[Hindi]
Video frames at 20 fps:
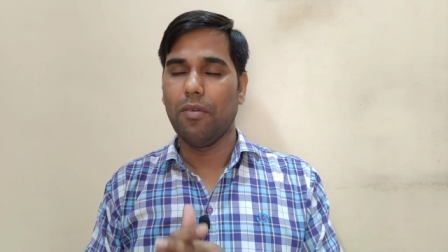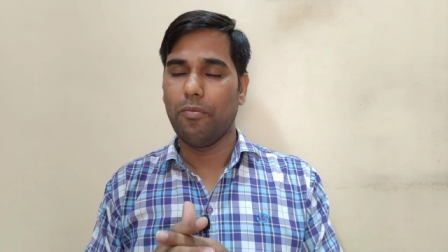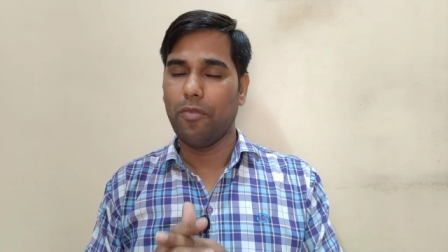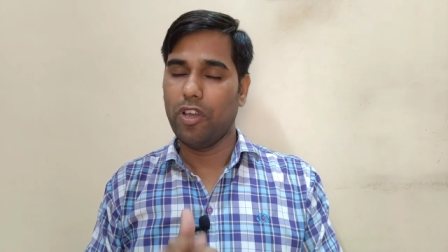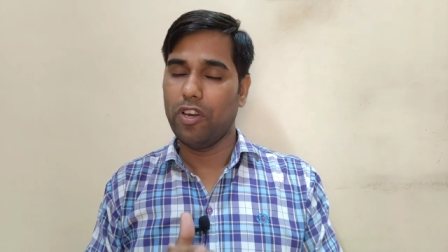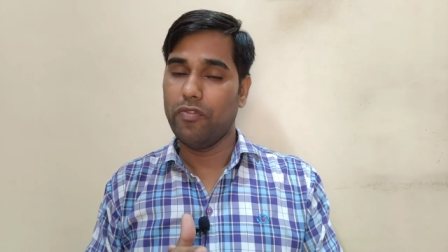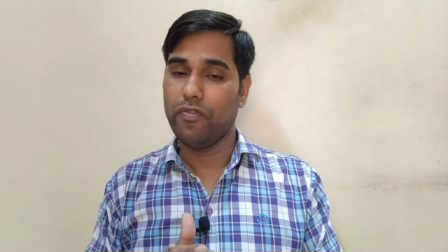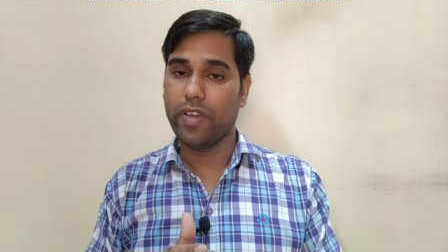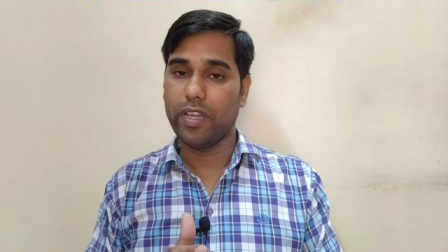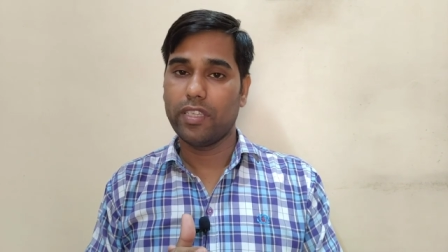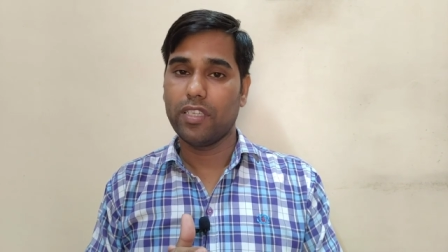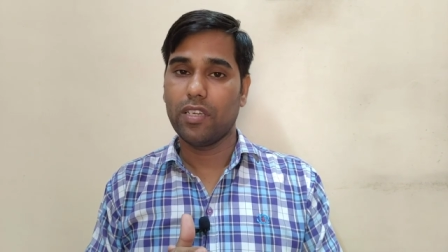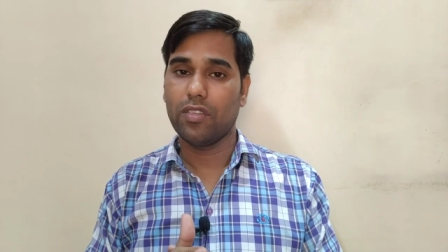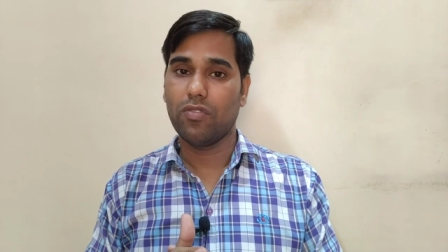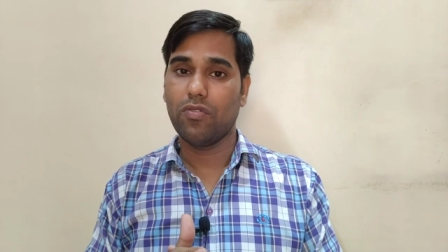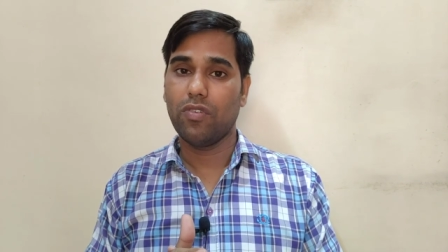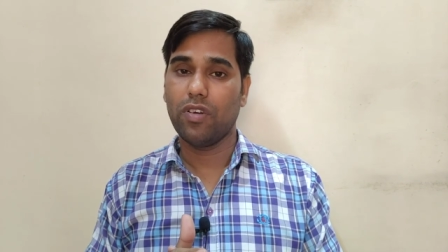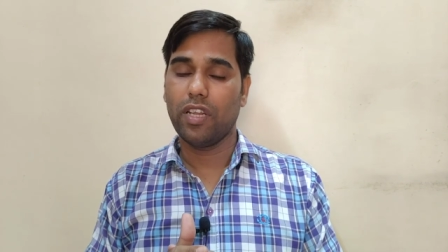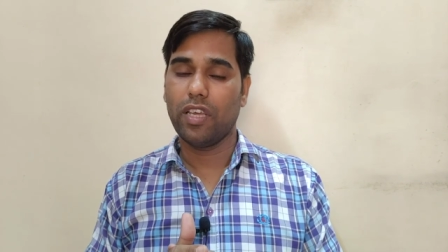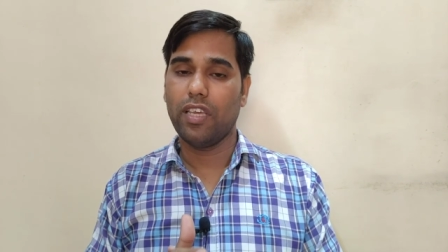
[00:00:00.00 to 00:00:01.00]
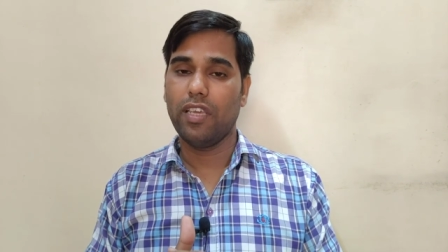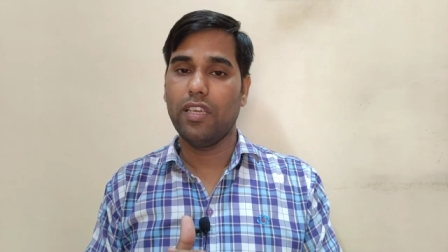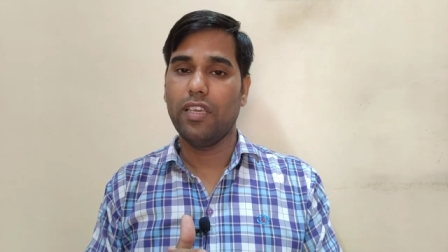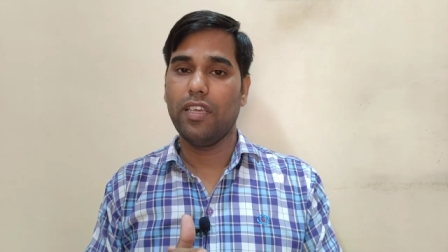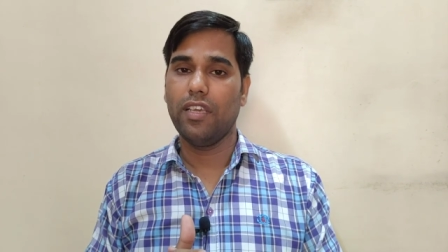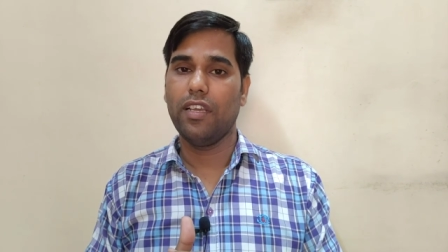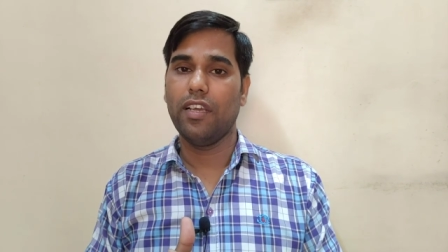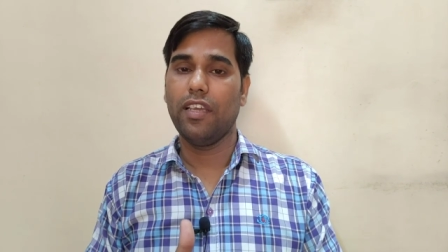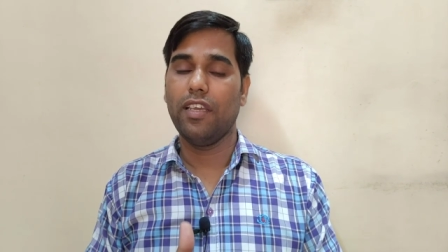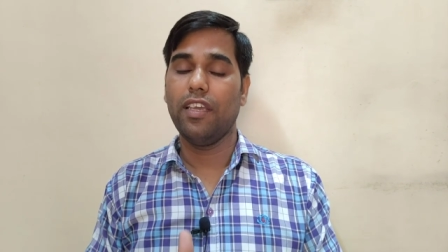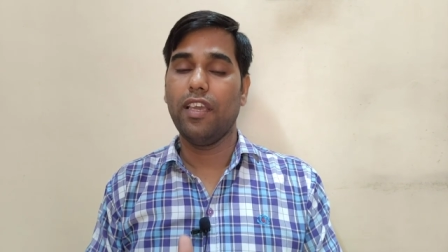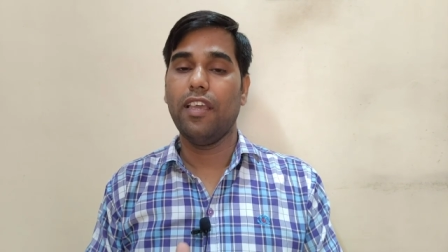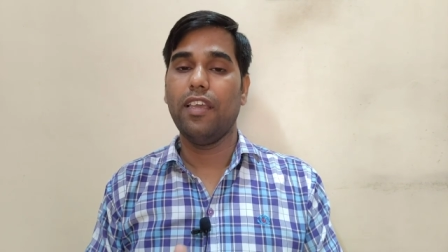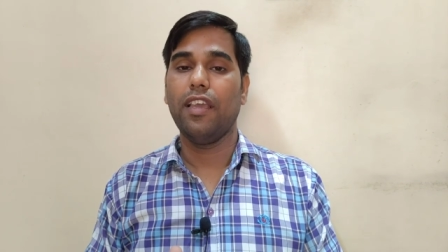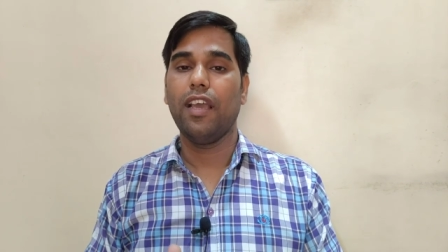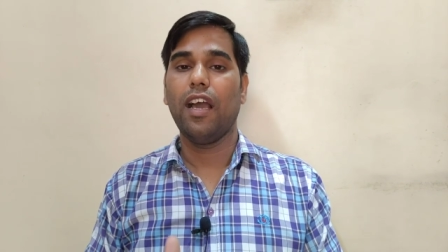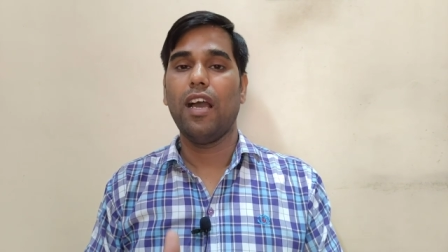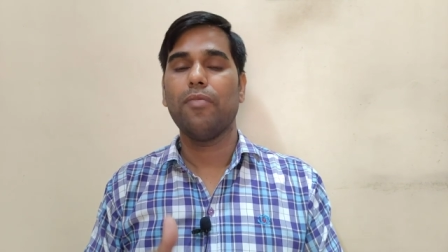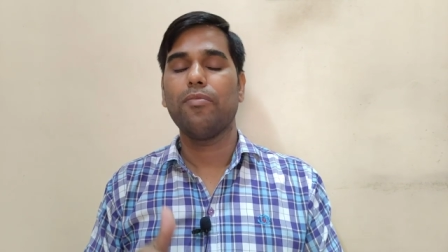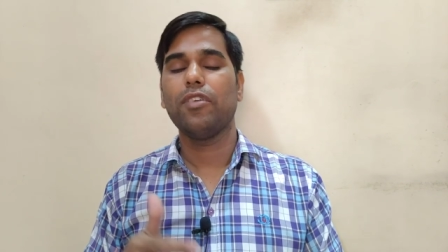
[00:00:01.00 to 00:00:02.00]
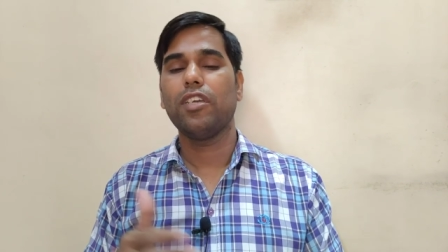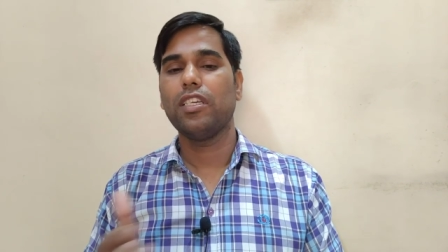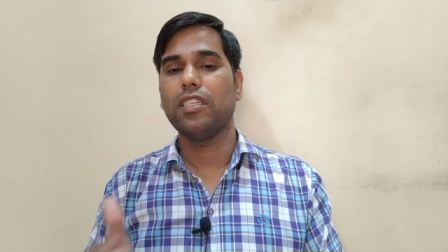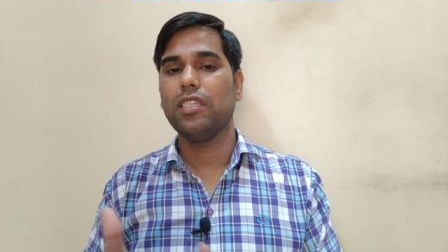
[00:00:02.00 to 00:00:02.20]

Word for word: मैन्युफैक्चर तो नहीं की गई है या आप